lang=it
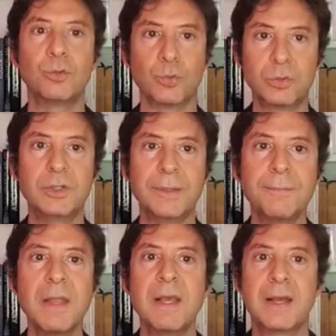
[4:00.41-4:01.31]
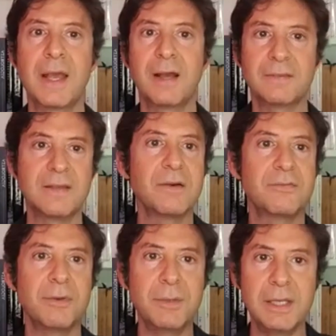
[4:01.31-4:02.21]
tutti, casa,
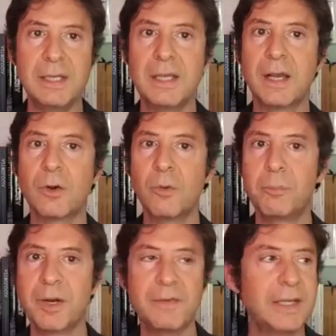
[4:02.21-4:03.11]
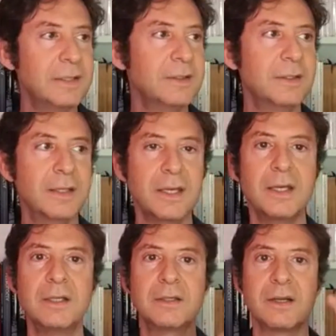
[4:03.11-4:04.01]
famiglia,
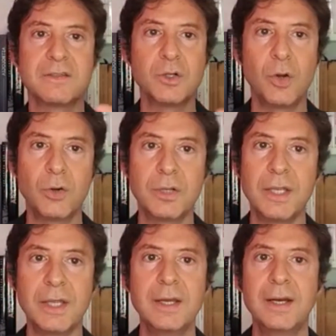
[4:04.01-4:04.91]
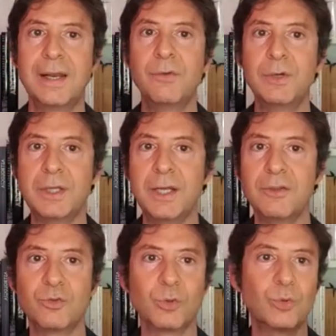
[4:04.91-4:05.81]
compravendite, traslochi, lavori di
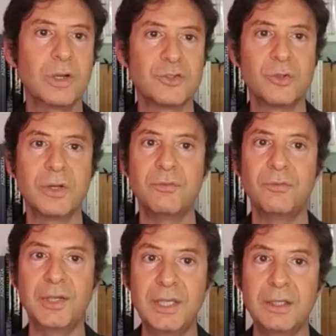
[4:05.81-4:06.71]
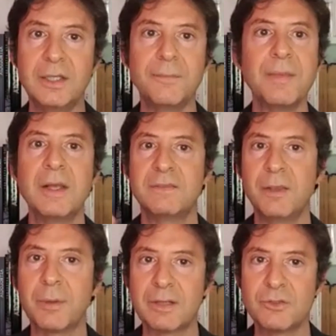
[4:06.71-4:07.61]
ristrutturazione infiniti,
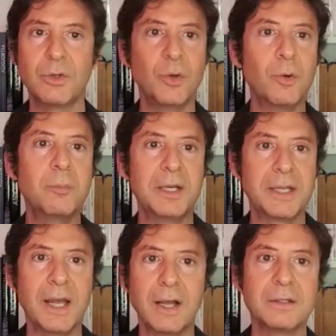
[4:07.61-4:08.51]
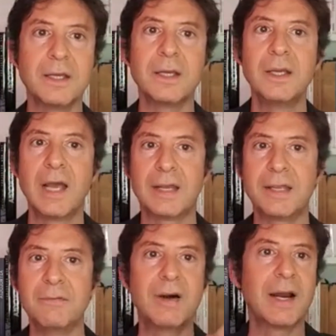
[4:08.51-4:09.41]
separazioni complicate, a
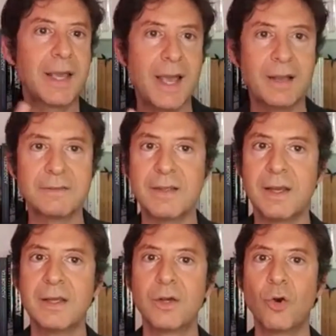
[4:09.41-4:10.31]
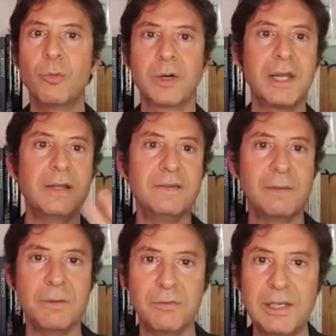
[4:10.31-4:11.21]
chi va la casa, come
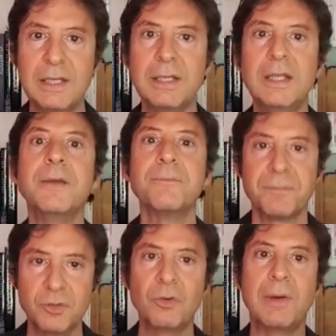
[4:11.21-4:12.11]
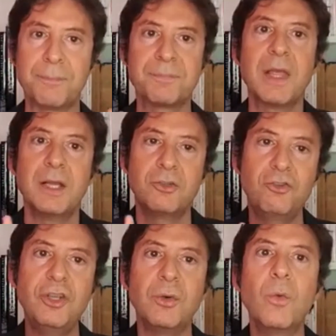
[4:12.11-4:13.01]
organizziamo i figli, insomma
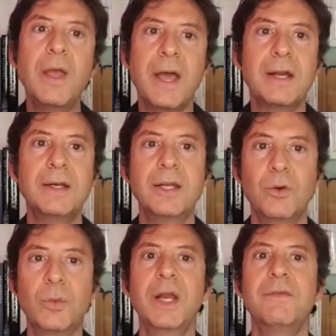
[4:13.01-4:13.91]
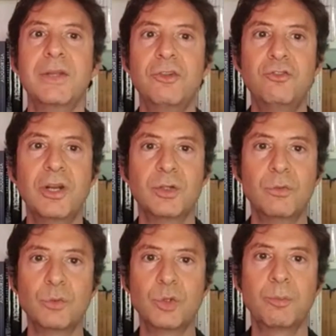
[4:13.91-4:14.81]
cinque anni in cui la Vergine ha
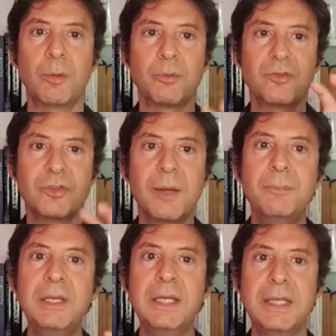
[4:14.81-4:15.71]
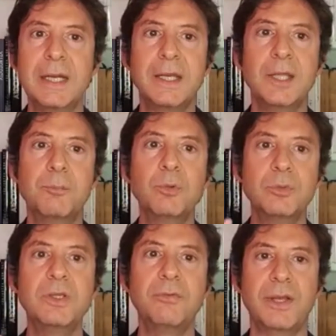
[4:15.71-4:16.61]
dovuto proprio stabilire i
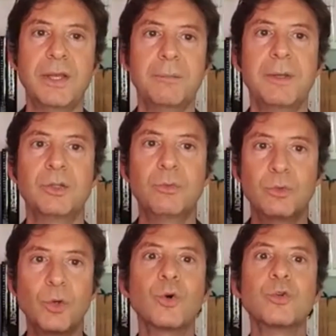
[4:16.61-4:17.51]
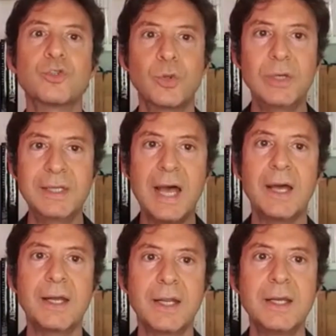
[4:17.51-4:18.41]
punti fermi, ha dovuto
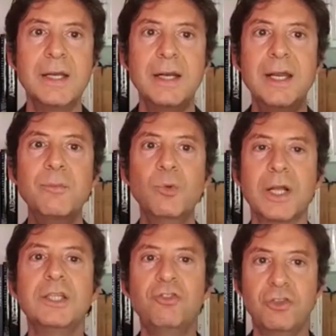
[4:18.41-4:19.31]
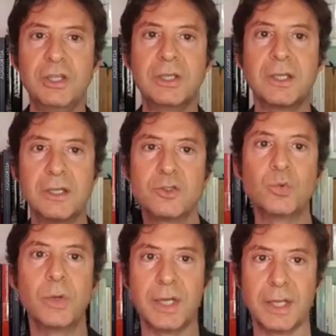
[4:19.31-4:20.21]
consolidare le mura di cinta del
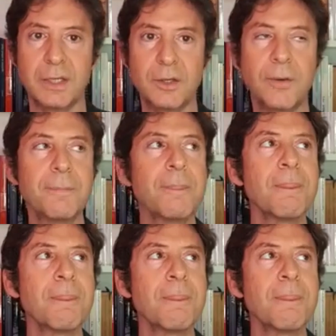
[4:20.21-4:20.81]
suo regno